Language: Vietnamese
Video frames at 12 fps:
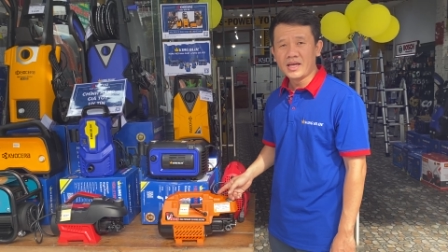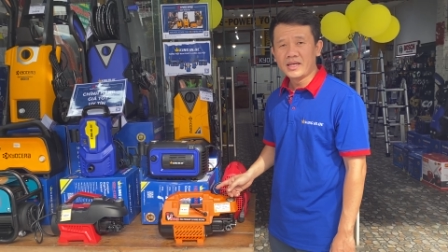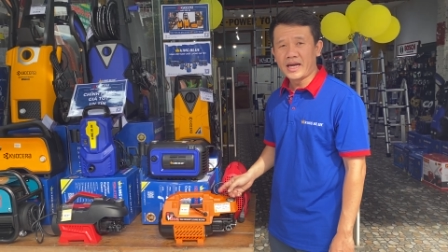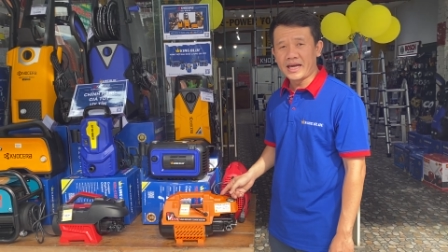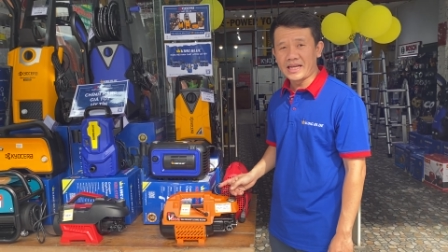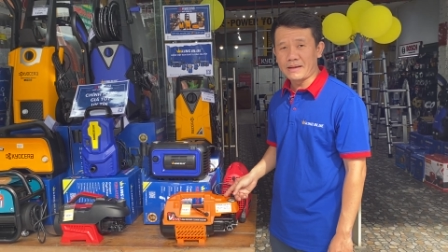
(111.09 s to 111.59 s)

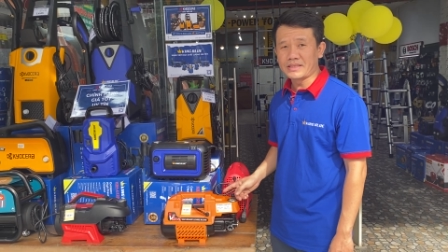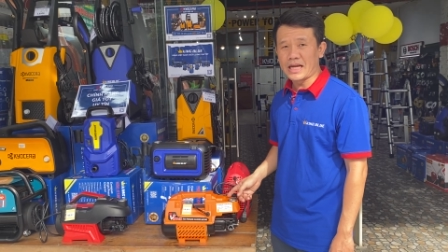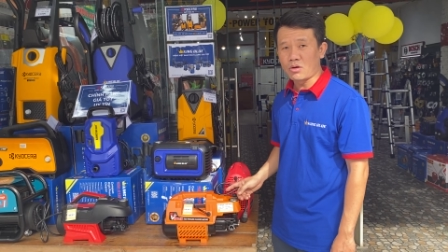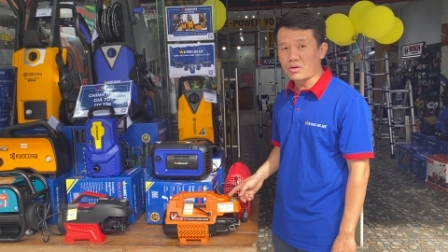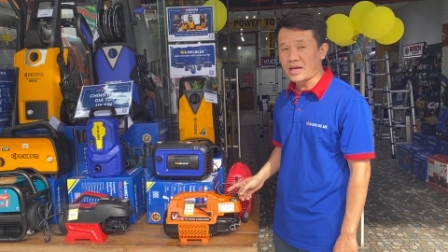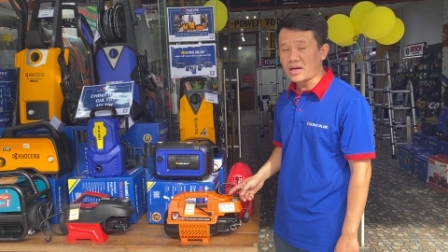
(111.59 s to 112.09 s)
thì anh em xài
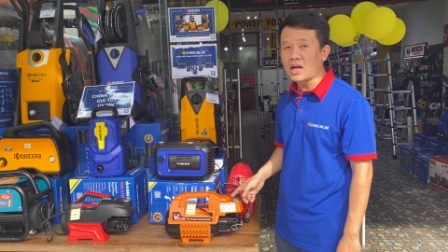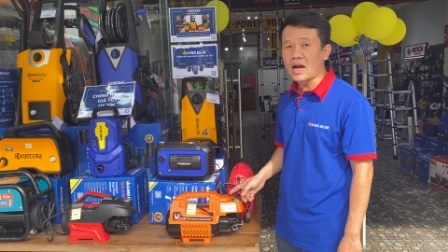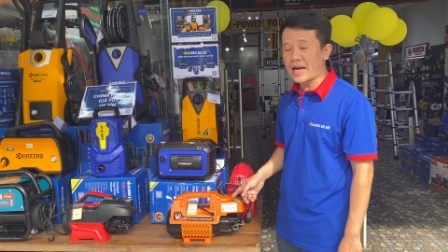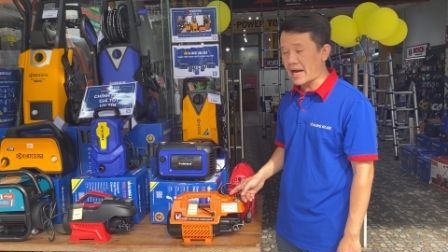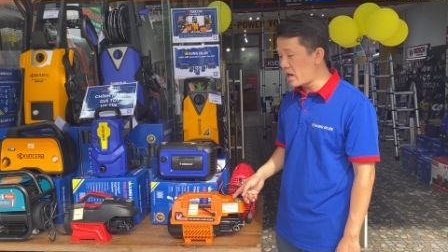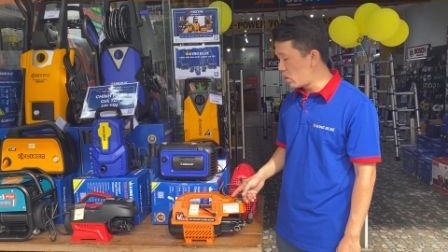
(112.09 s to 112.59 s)
con này rất
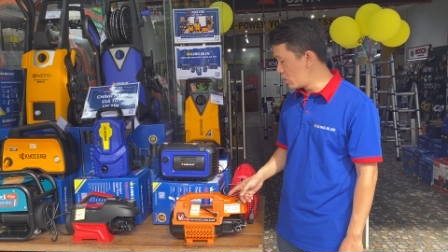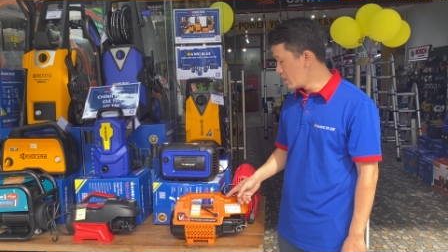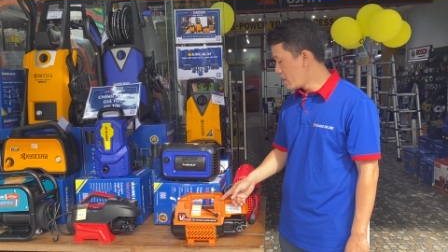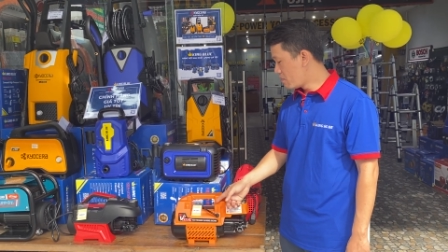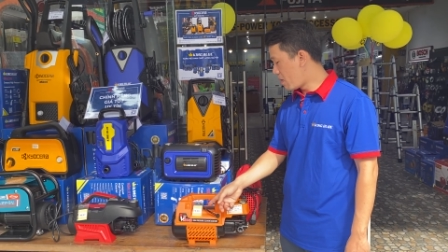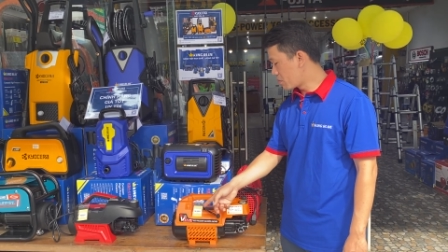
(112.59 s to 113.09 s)
là rẻ luôn
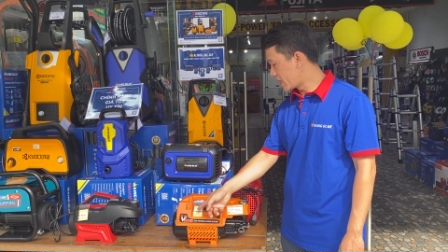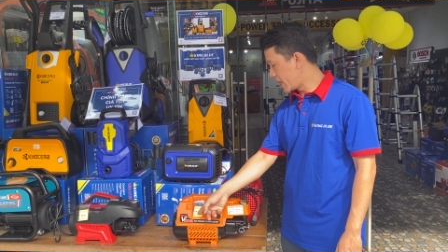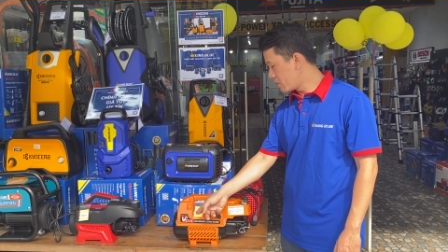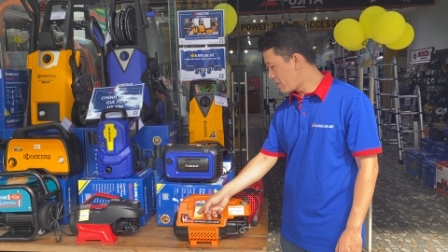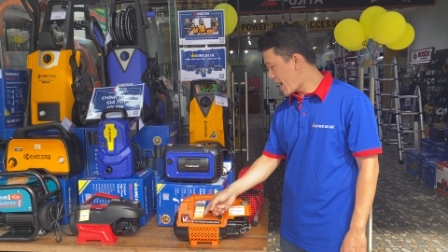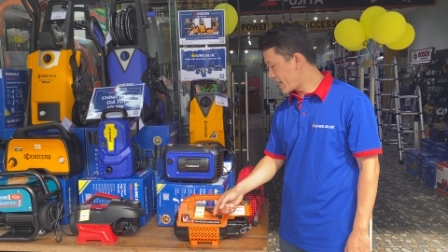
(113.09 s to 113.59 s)
một
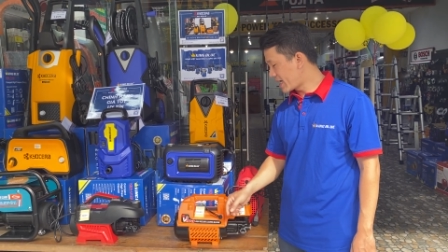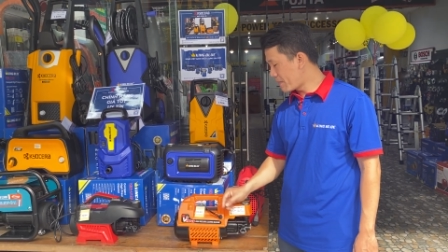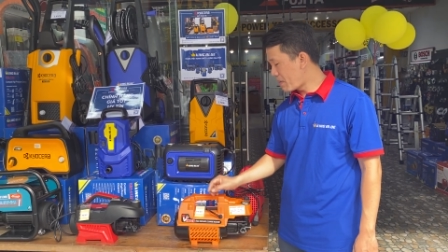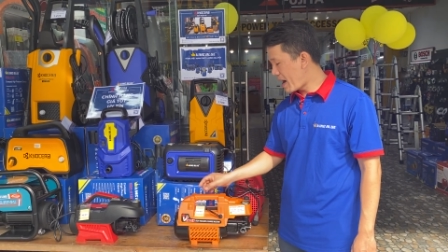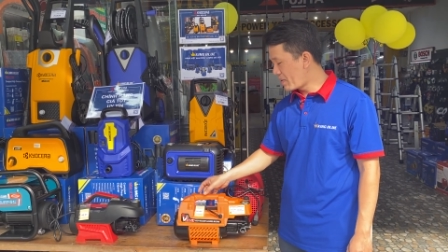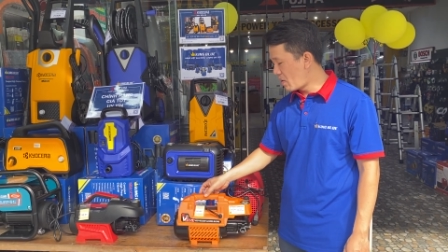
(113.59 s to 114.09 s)
triệu ba
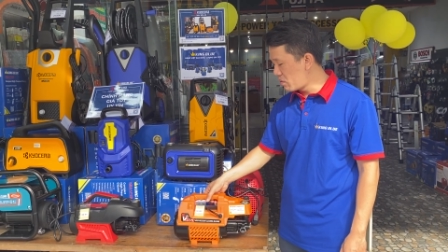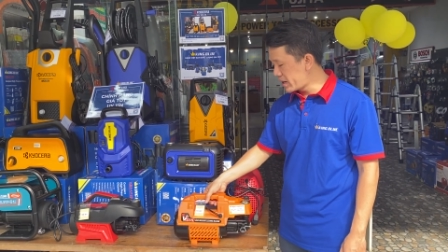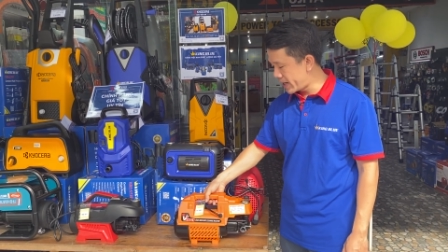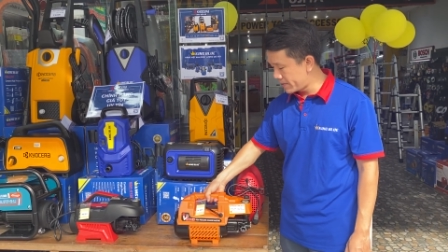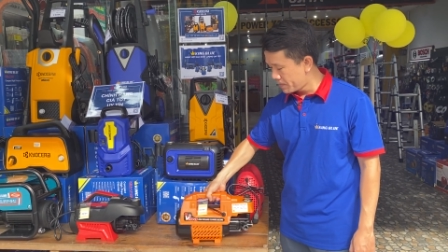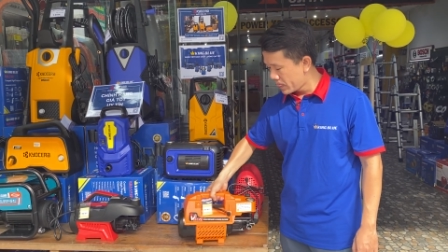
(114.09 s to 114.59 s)
trăm ba mươi bốn
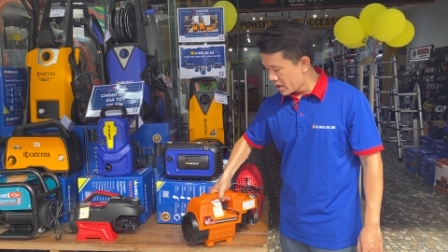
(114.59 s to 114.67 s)
ngàn